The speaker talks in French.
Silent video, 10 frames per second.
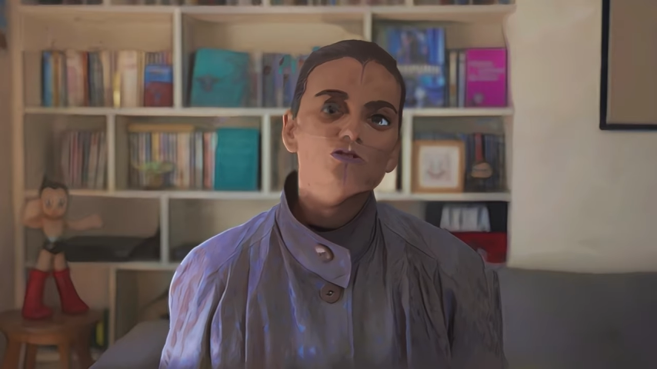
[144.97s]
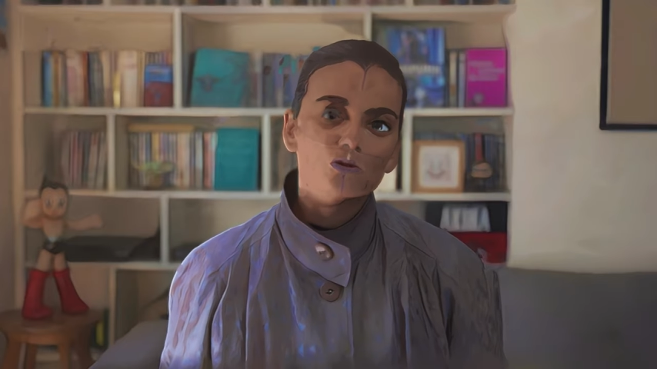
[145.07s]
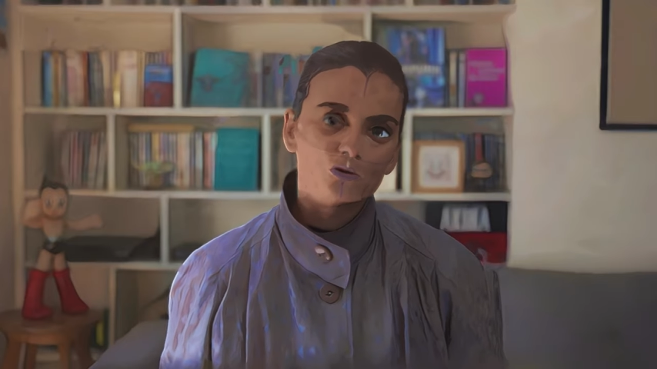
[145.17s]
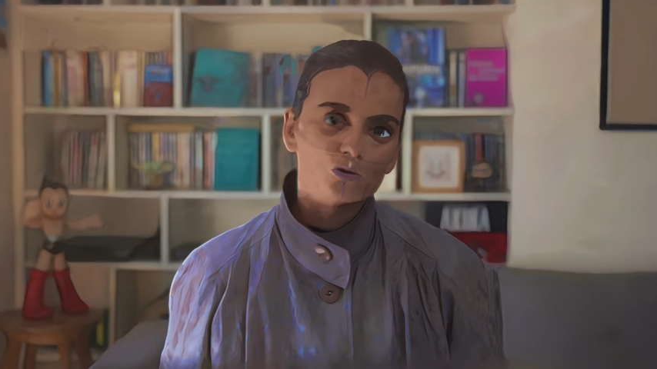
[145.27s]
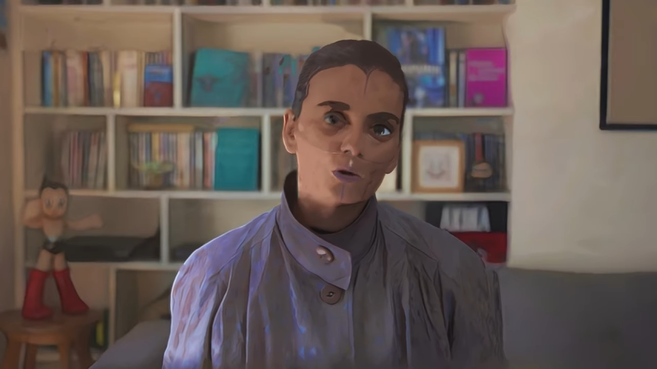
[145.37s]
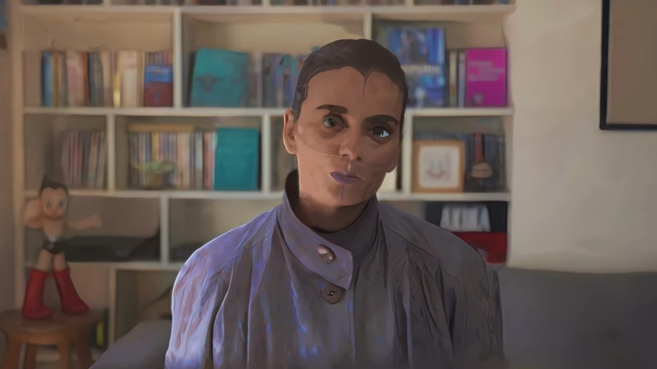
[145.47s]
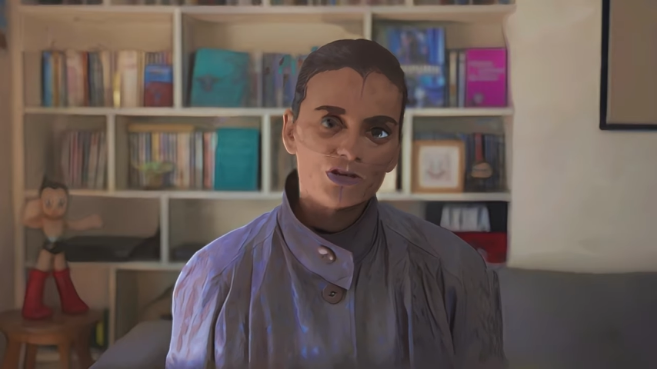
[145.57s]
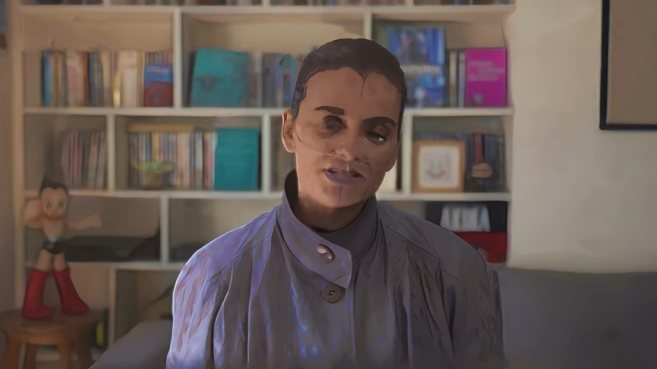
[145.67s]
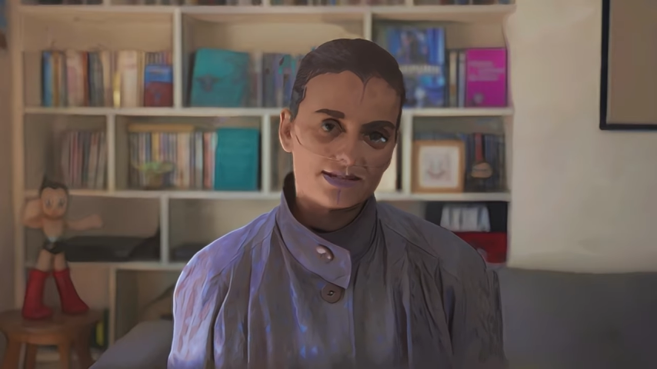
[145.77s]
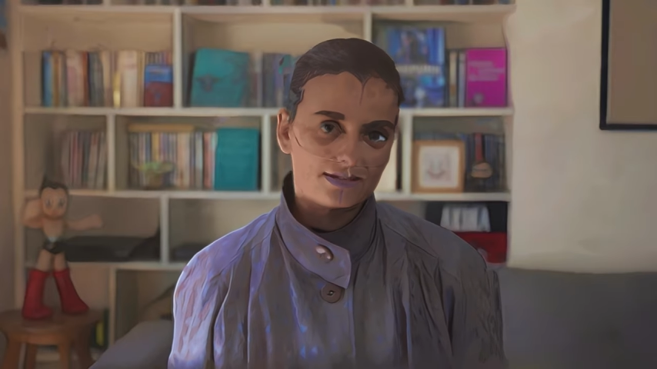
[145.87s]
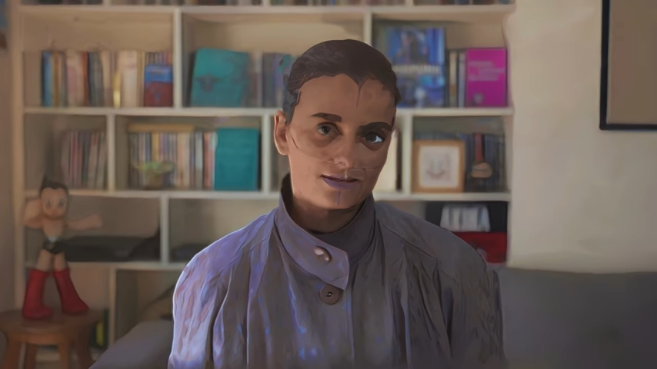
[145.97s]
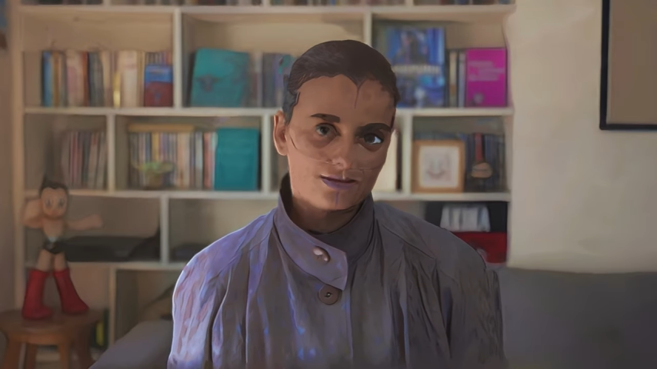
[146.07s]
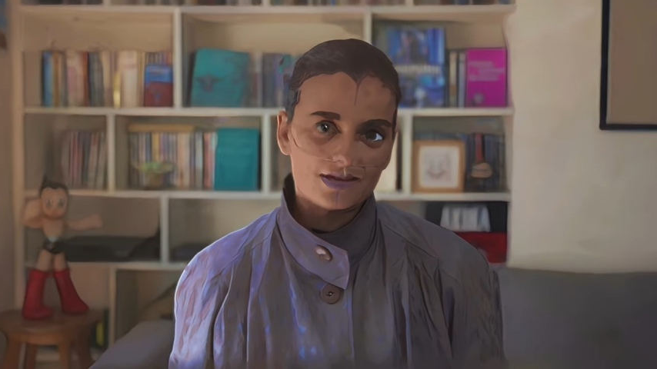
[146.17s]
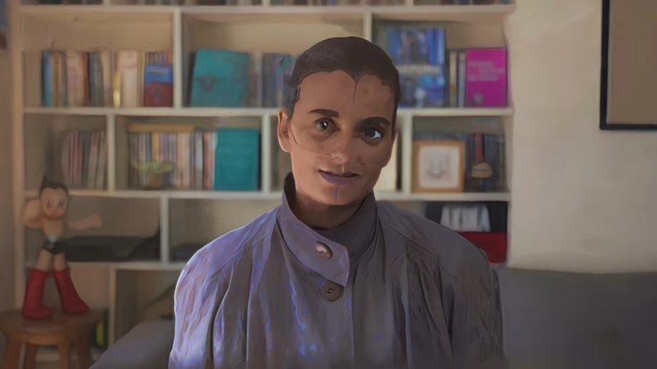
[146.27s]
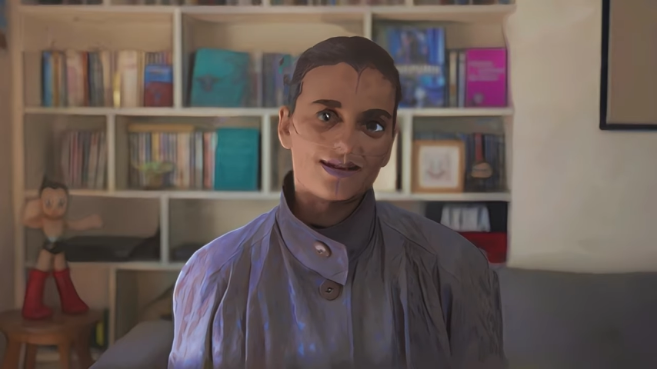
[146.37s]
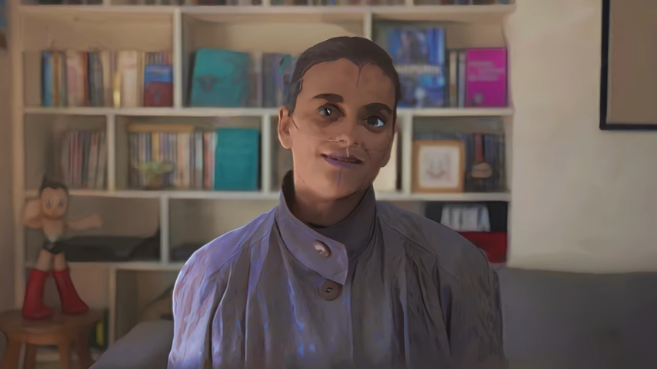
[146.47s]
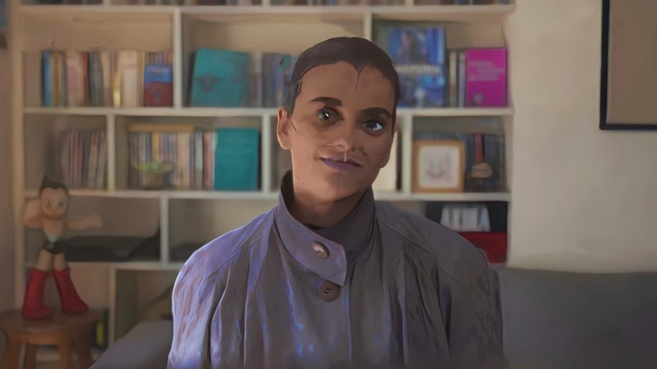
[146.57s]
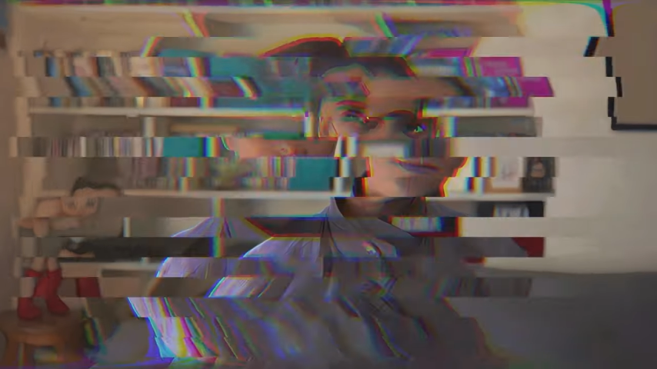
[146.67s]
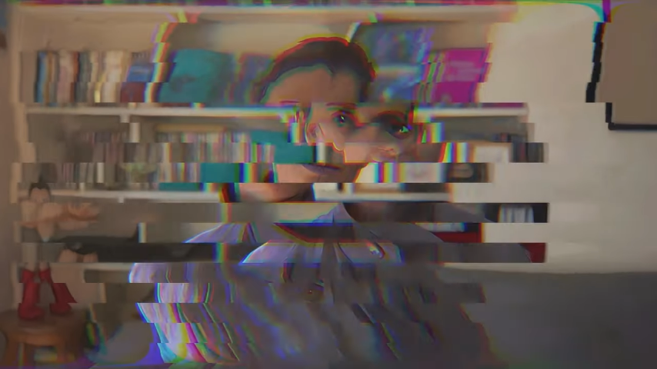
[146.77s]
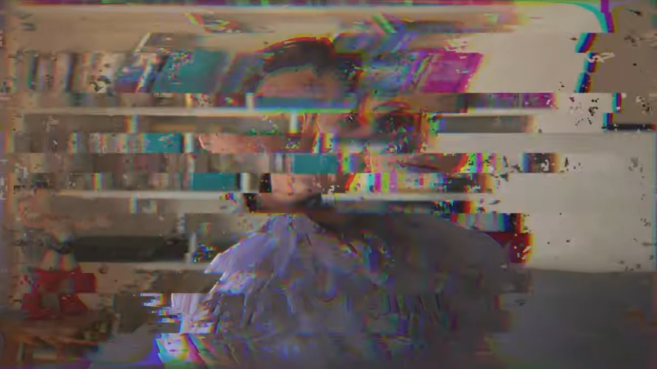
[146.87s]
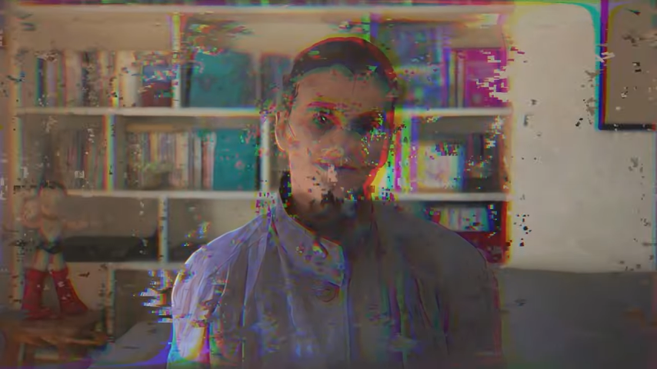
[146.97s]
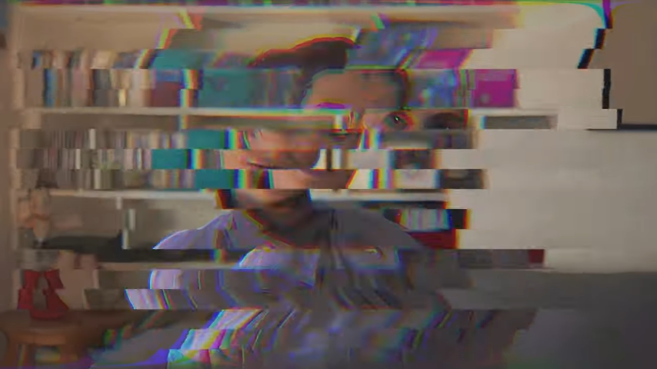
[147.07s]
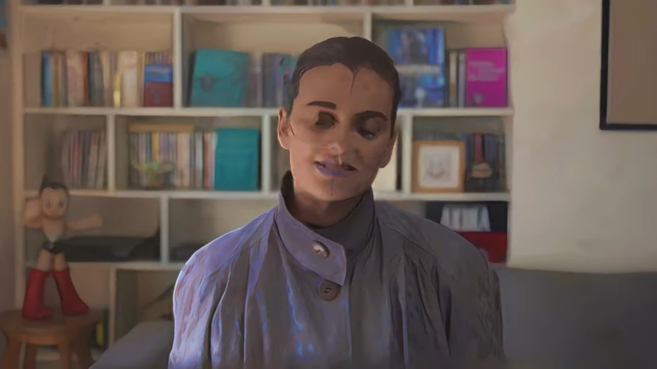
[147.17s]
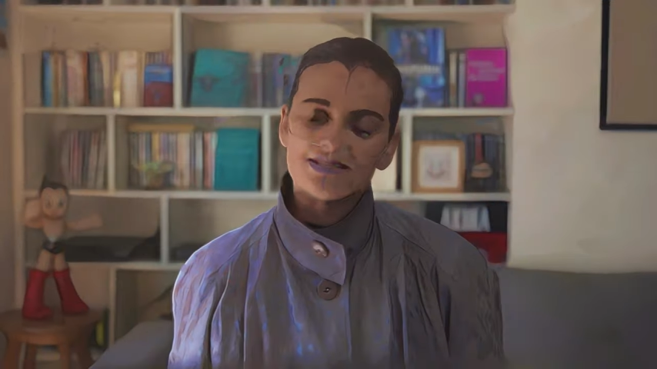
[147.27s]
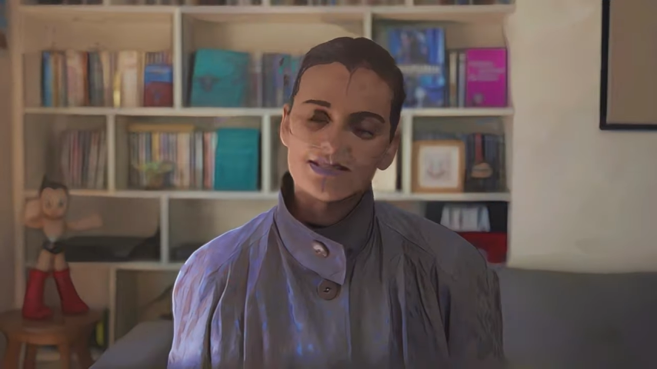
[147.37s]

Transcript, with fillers: structures politiques. Et ça, c'est